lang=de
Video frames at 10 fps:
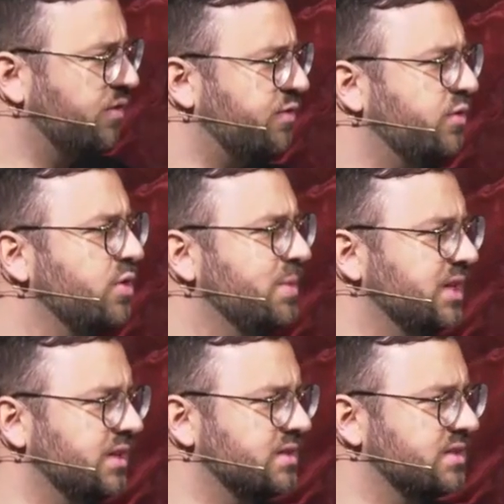für mich
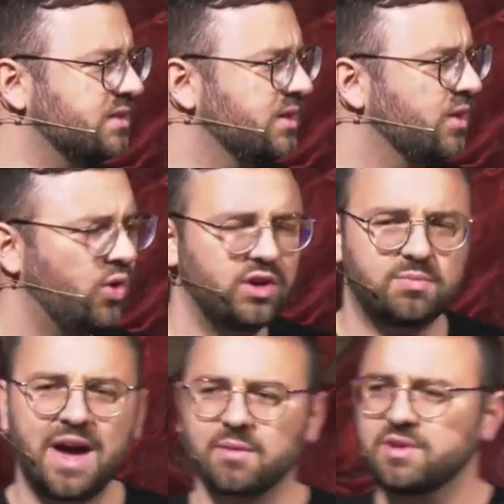ist. Und ich
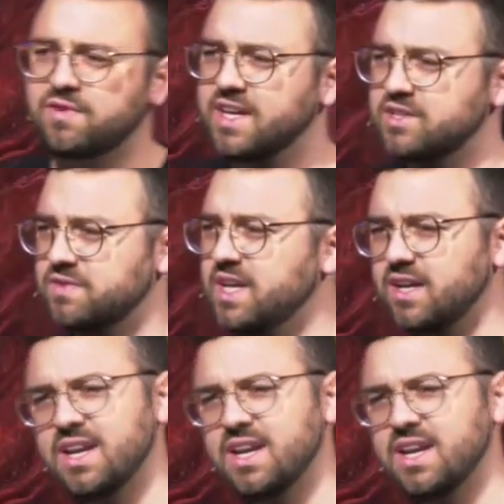mag mich vielleicht wehren,